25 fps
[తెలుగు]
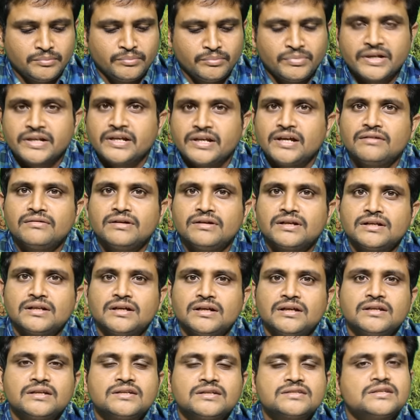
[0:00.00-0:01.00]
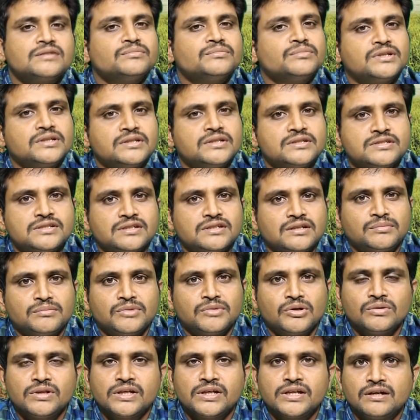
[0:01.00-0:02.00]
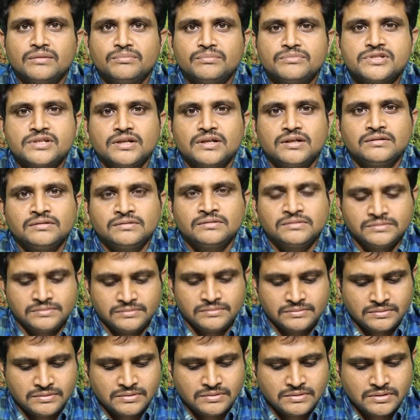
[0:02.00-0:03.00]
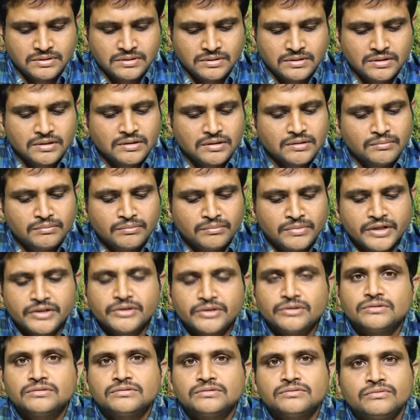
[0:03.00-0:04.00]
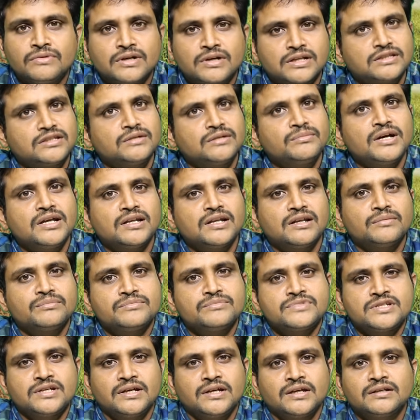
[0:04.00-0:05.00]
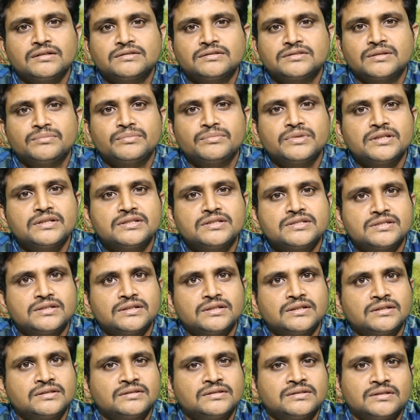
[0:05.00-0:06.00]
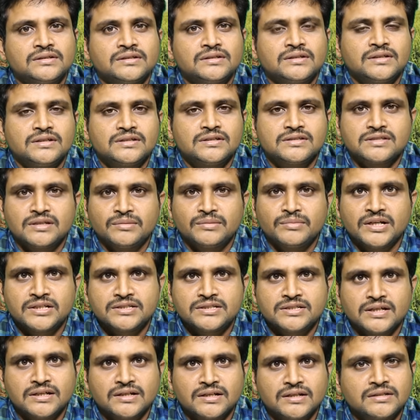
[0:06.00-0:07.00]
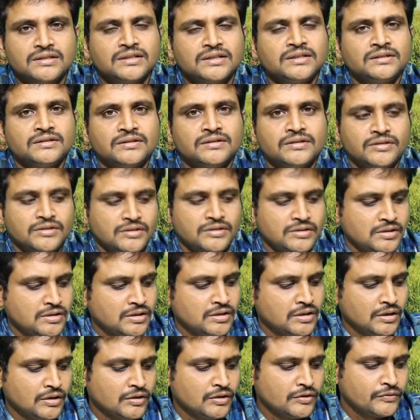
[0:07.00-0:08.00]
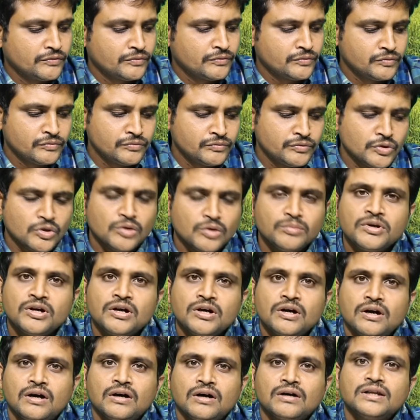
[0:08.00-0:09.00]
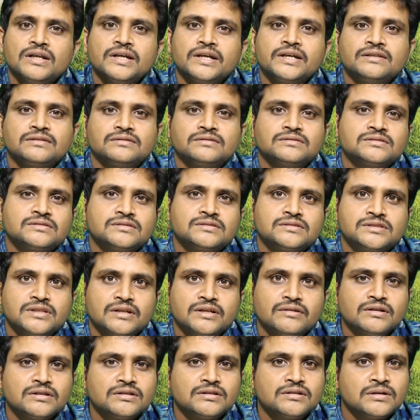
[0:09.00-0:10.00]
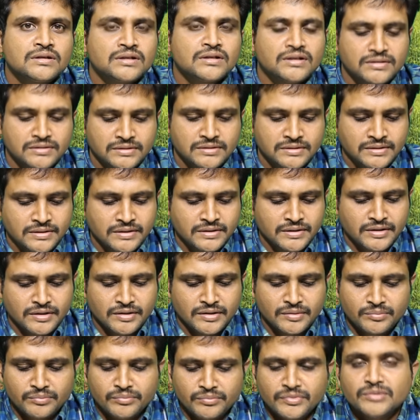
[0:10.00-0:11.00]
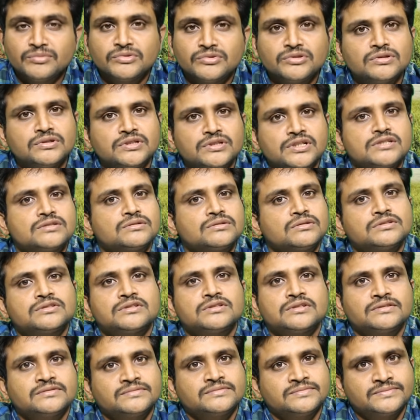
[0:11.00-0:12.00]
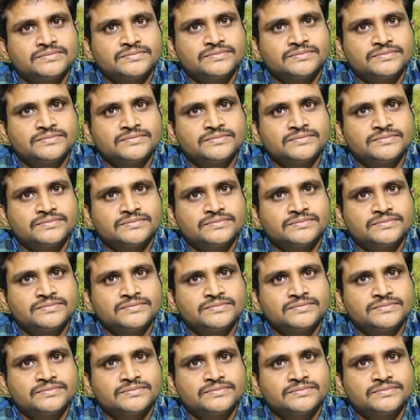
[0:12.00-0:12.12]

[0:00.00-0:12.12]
పర్యావరణానికి సంబంధించిన మౌలిక అంశాలు మరియు వర్తమాన అంశాలకు సంబంధించిన సమాచారాన్ని వ్యోమ ఆన్లైన్ సేవల ద్వారా మీ ముందుకు తీసుకొస్తున్నాం